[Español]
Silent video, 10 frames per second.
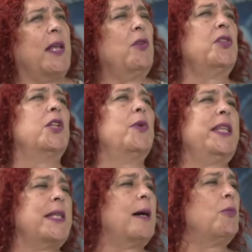donde no
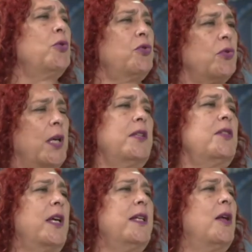estamos
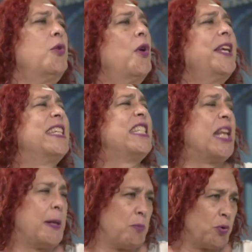es en los dos
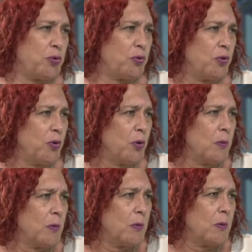extremos,
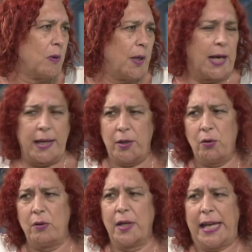en
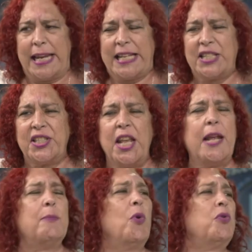aquello, aquel
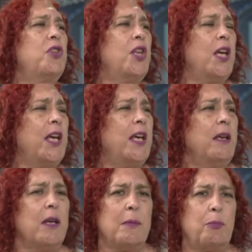extremo
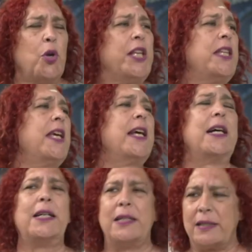de
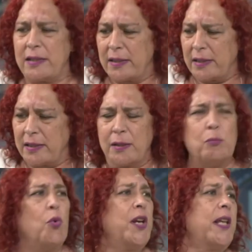política eh,
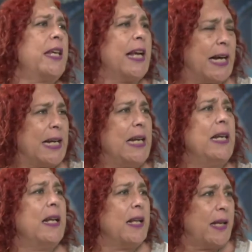muy radical
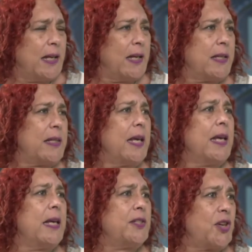eh,
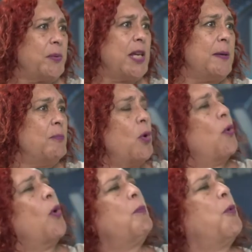de
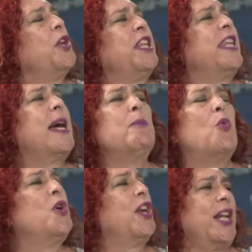chavismo o política
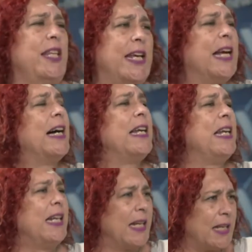muy radical
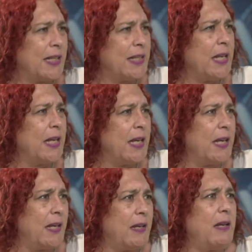
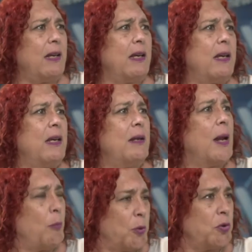de eh, la
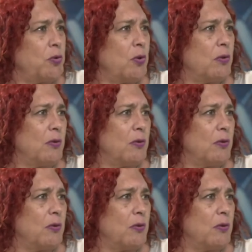oposición.